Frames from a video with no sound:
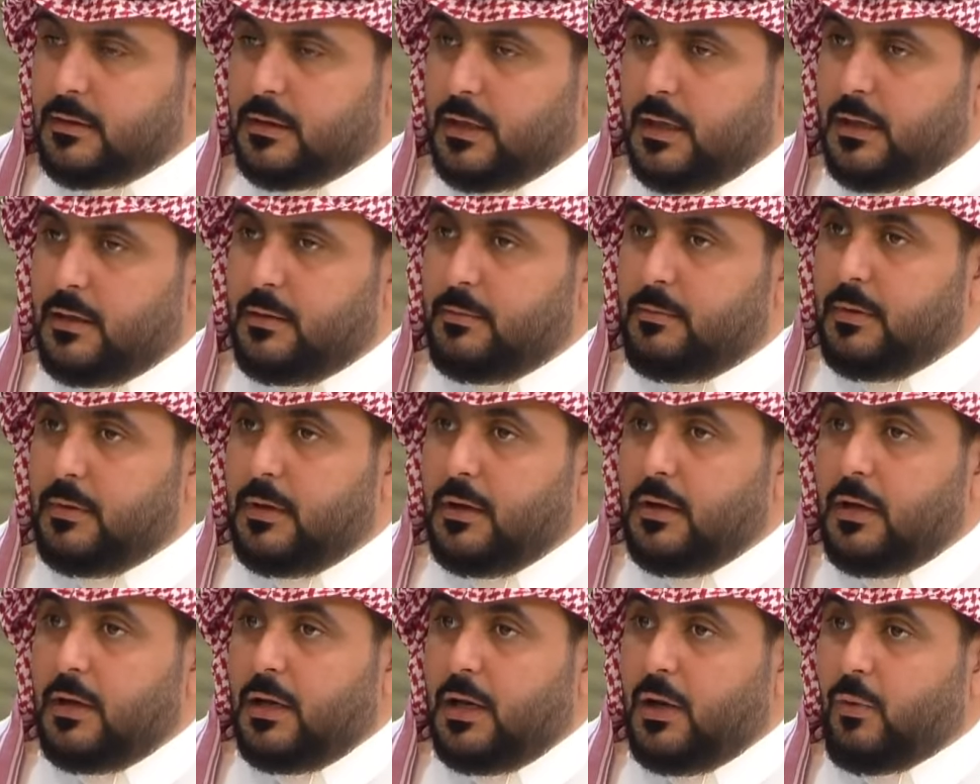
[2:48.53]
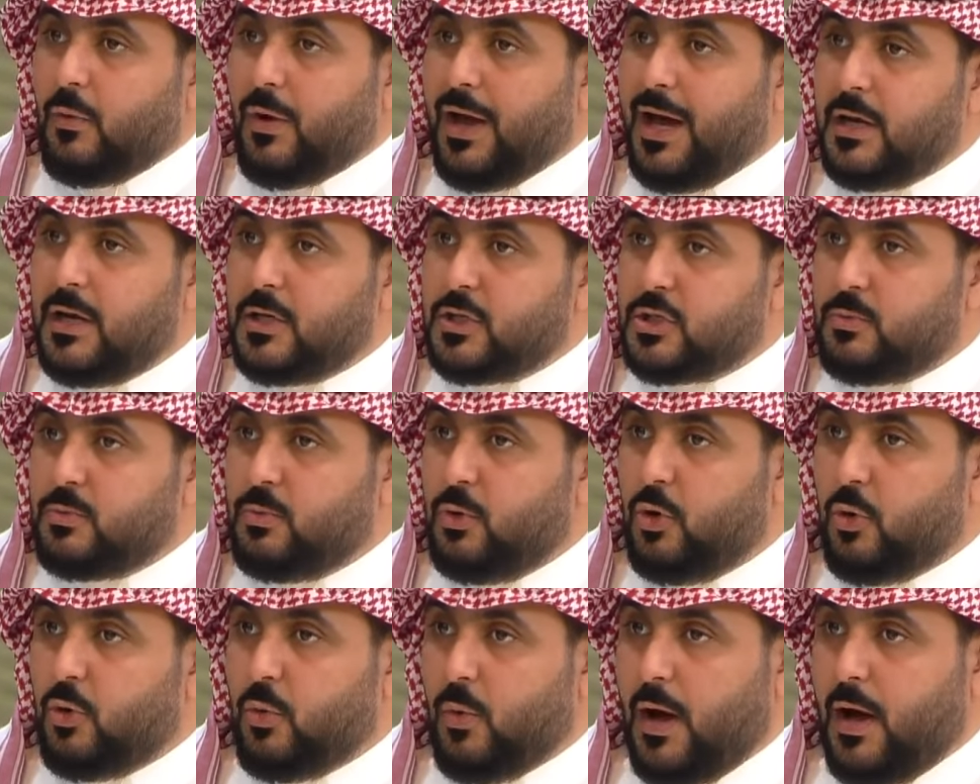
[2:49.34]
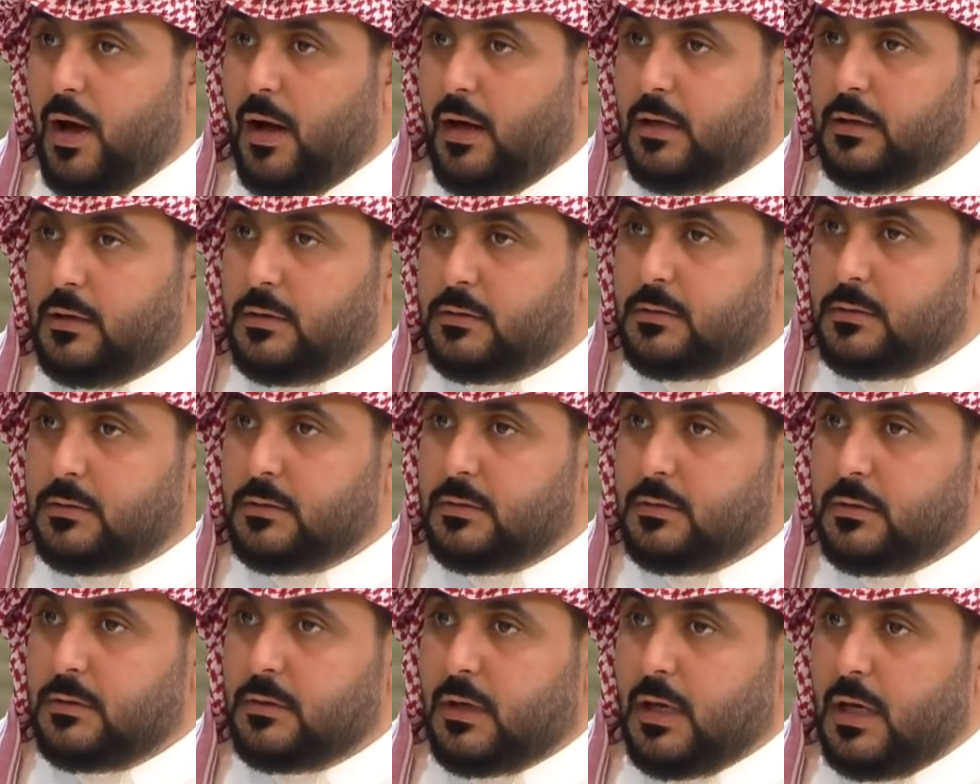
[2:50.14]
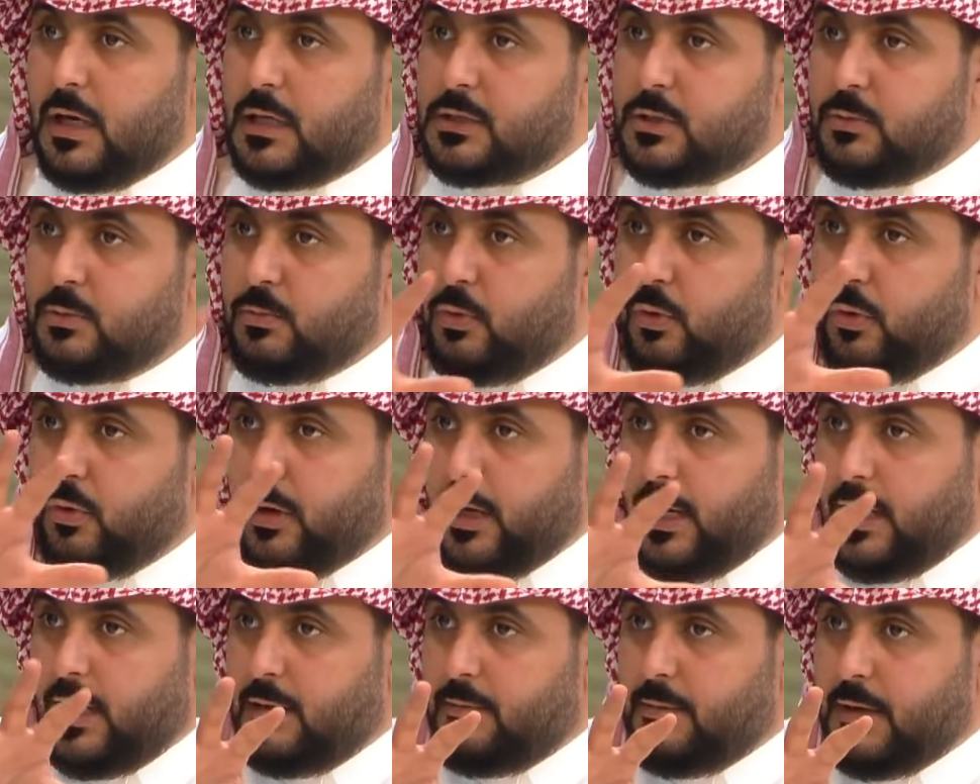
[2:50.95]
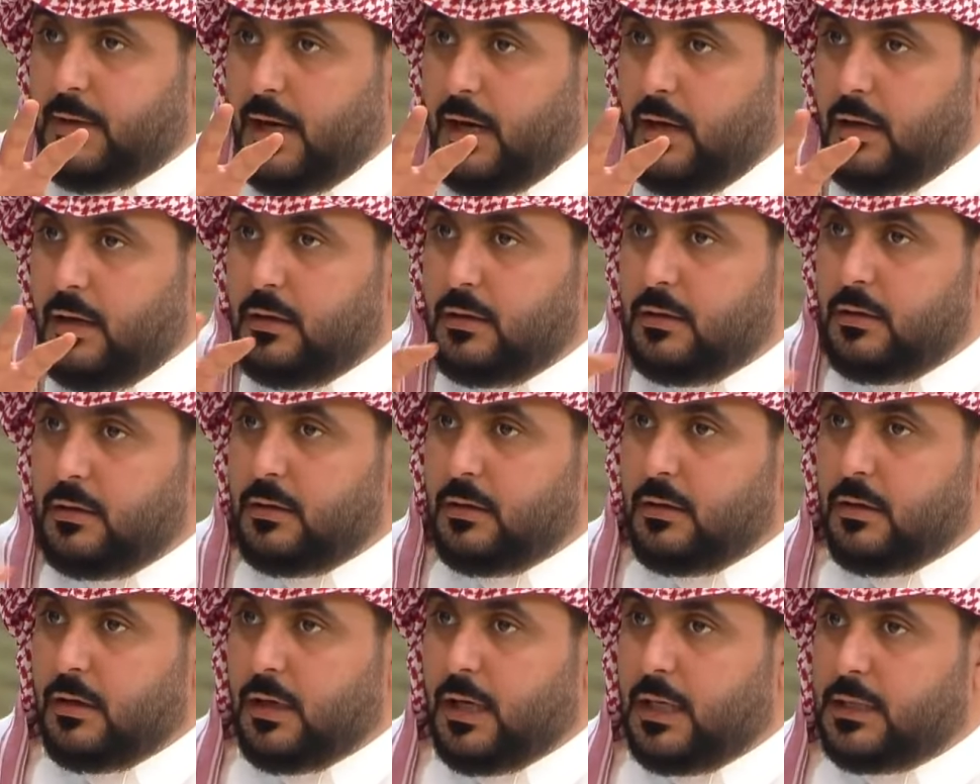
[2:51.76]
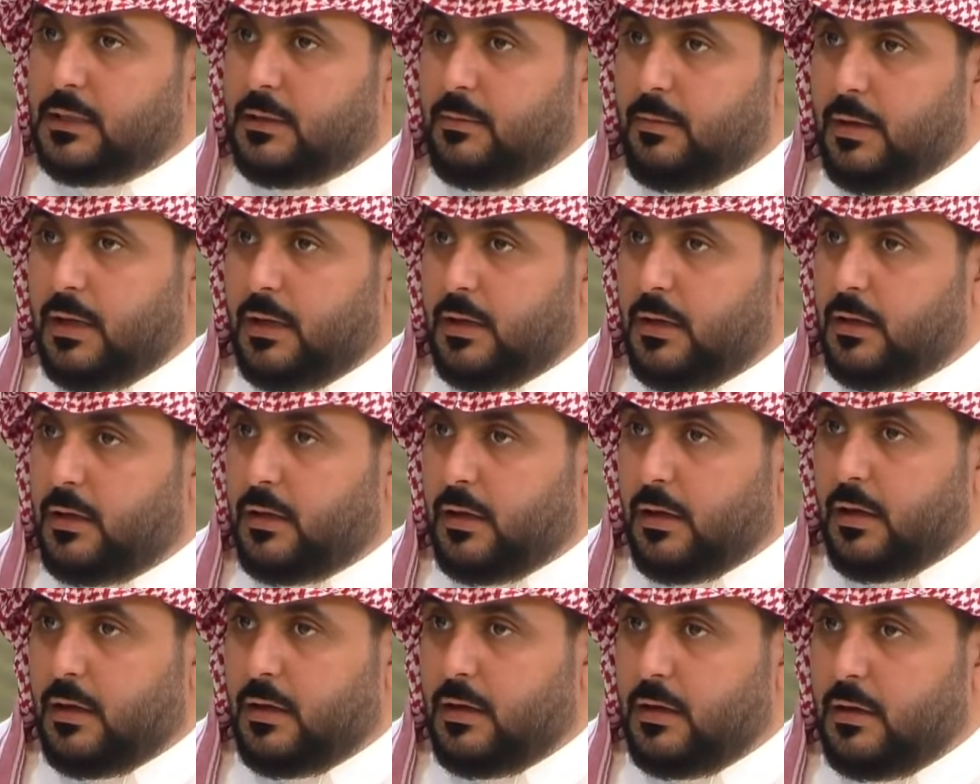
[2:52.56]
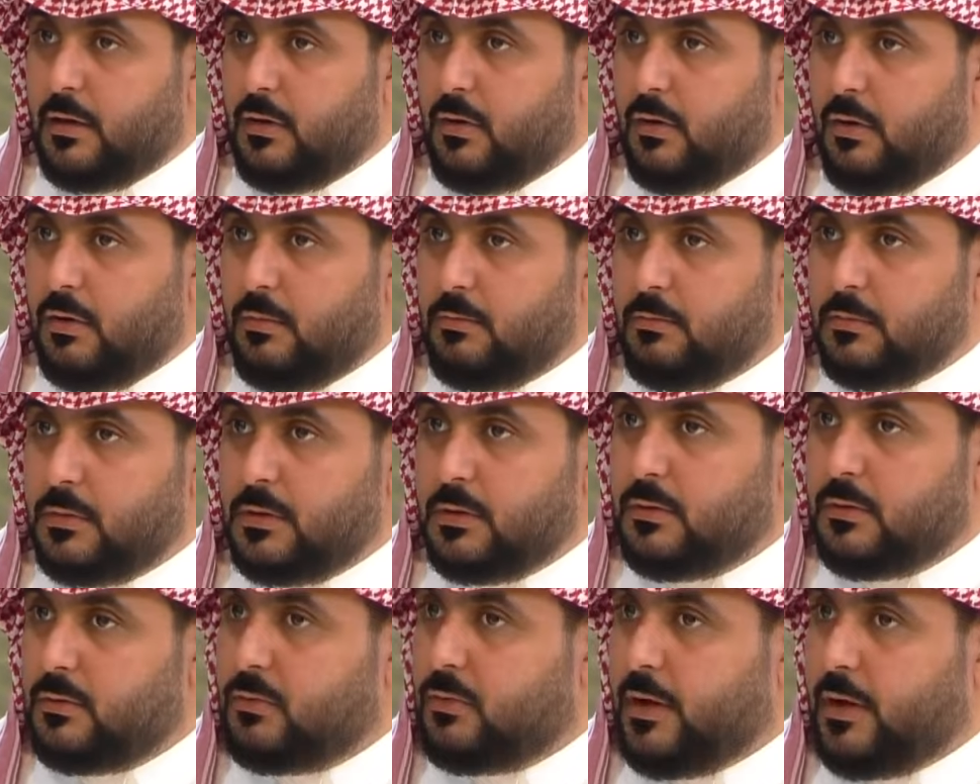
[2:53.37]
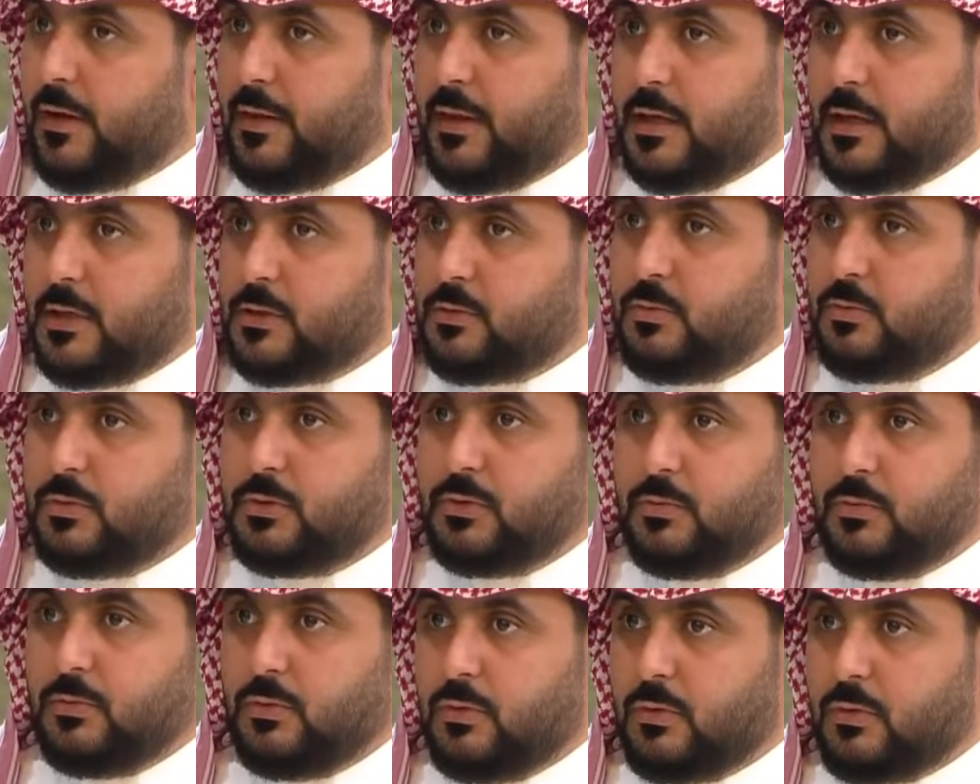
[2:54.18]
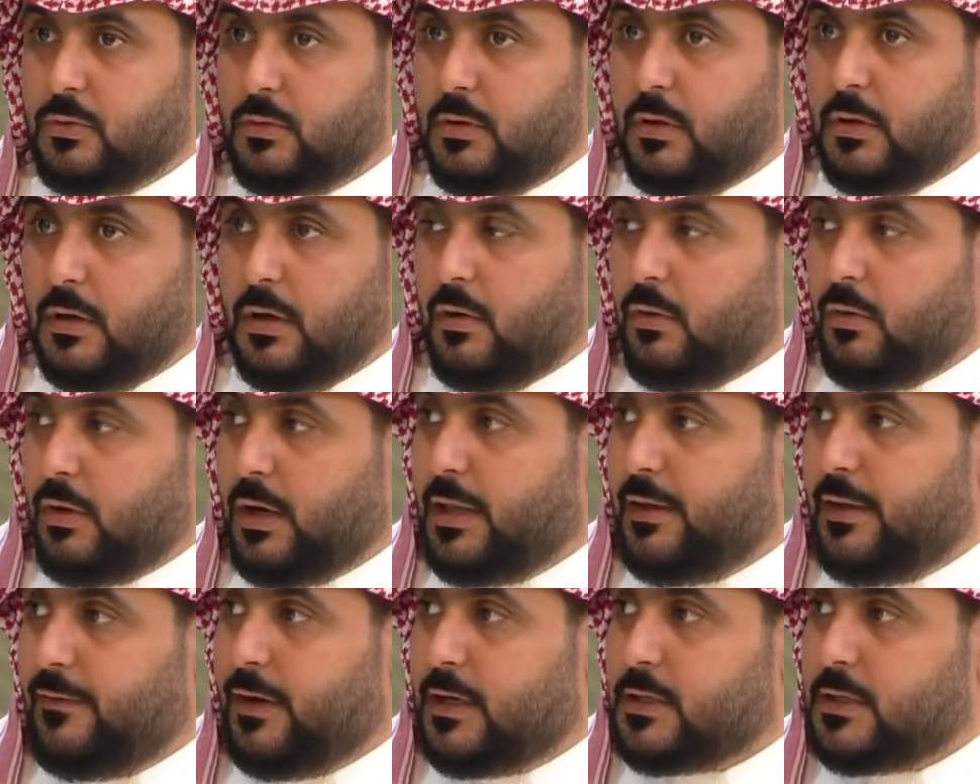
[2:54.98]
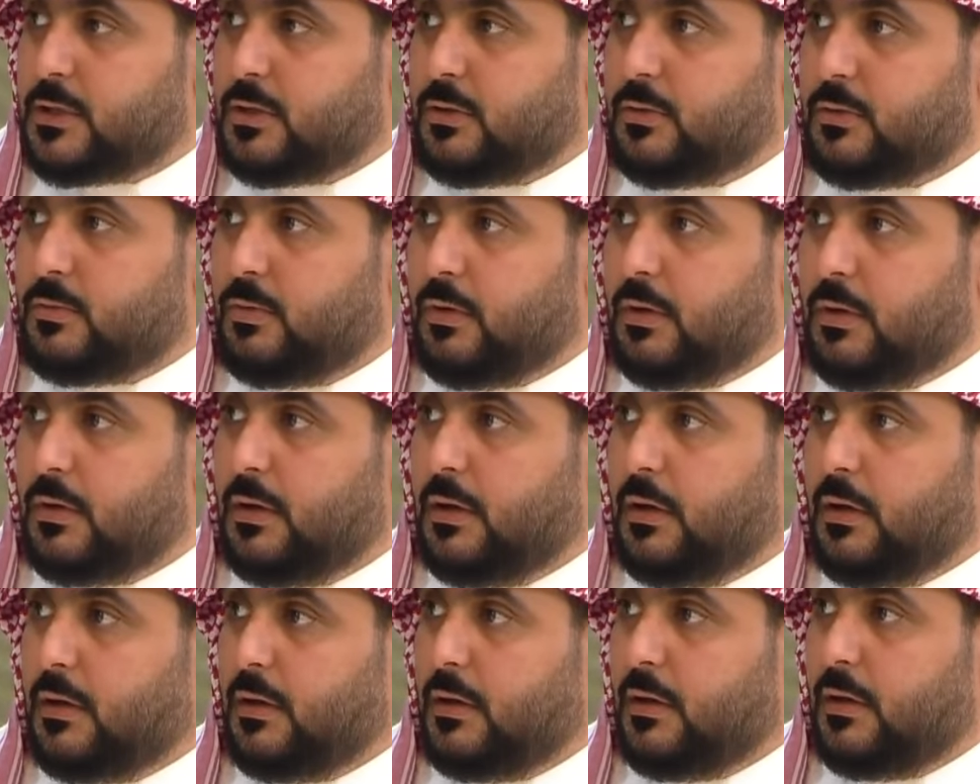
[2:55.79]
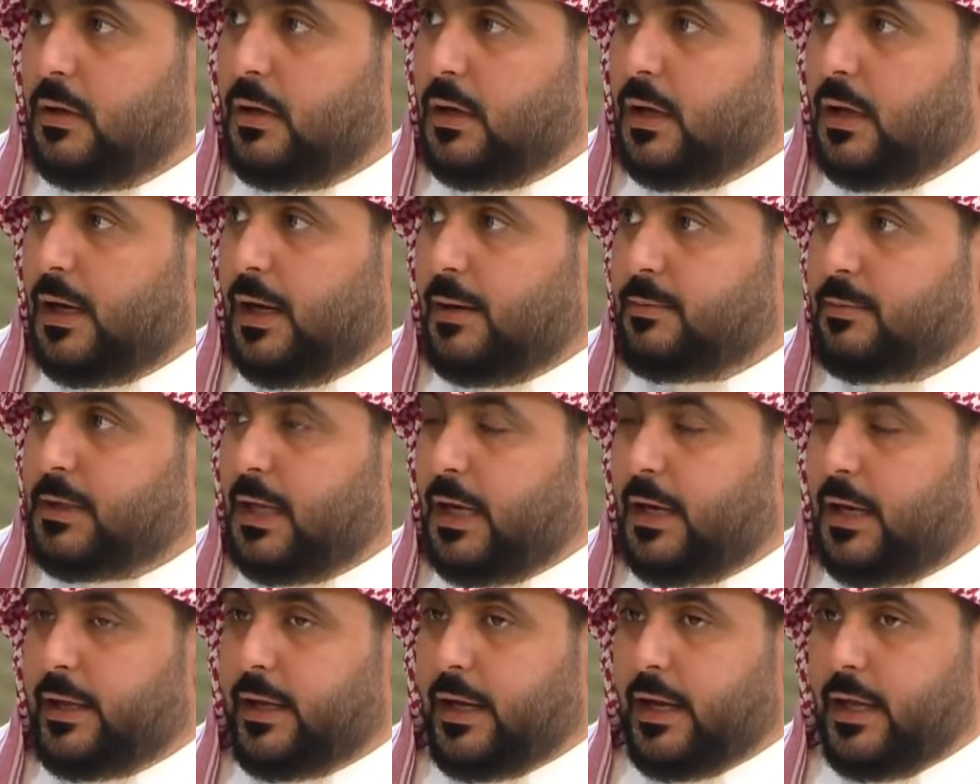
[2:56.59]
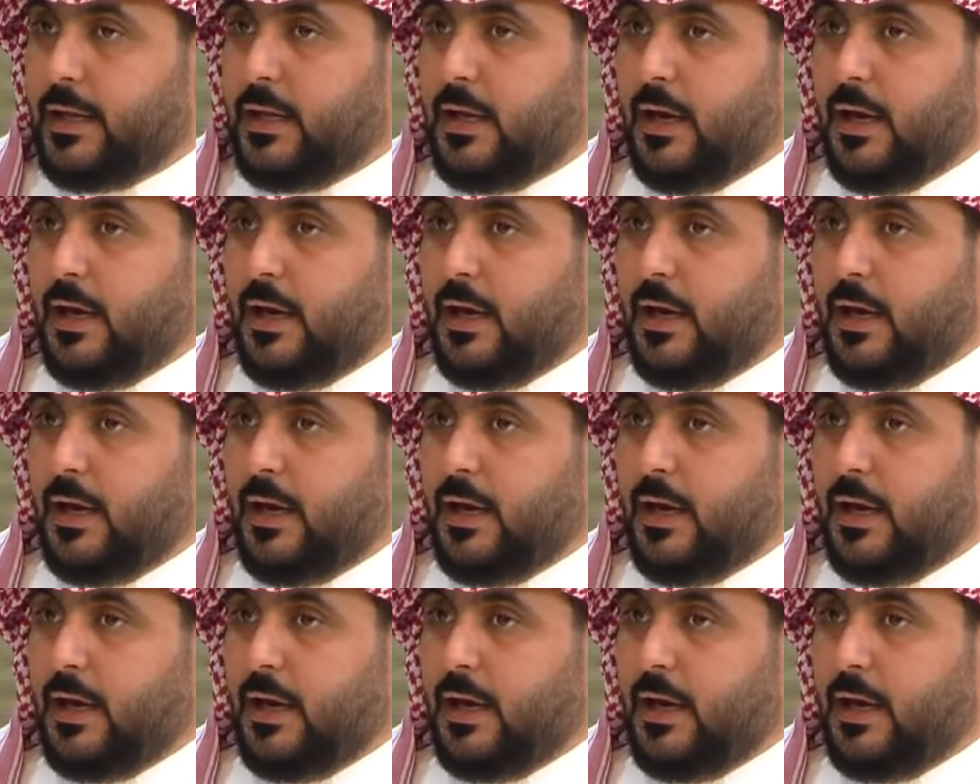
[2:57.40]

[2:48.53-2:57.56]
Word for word: طيب لو كان الجمهور واحد كان جمهور علي مناحي خدم علي القريني اليوم وخذ نجم الجمهور عبد الله القريني طيب طيب انا انا